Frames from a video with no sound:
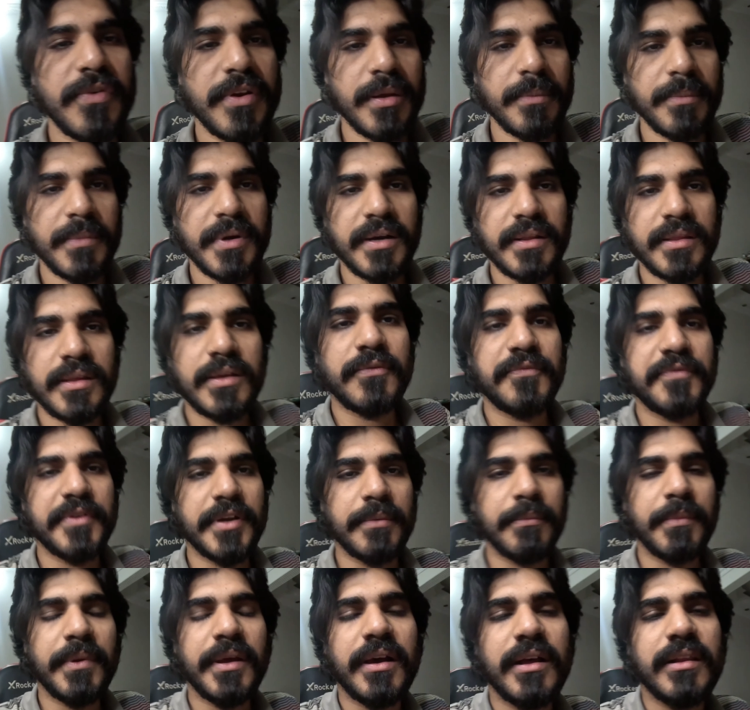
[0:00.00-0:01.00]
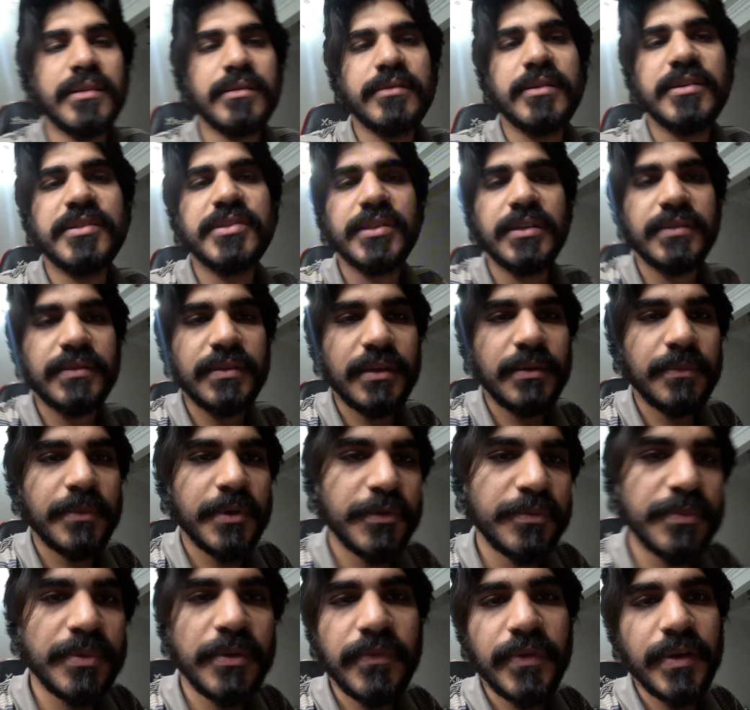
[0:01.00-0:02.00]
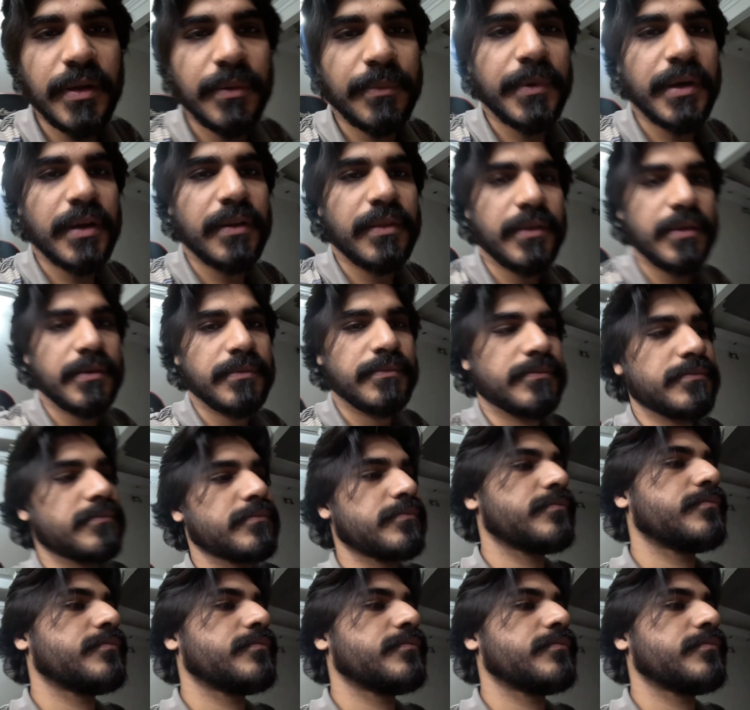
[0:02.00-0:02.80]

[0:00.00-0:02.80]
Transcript: फ्रेम करते हैं फ्रेम निकालता हूँ अच्छा सा फिर इस पर फ्रेम करते हैं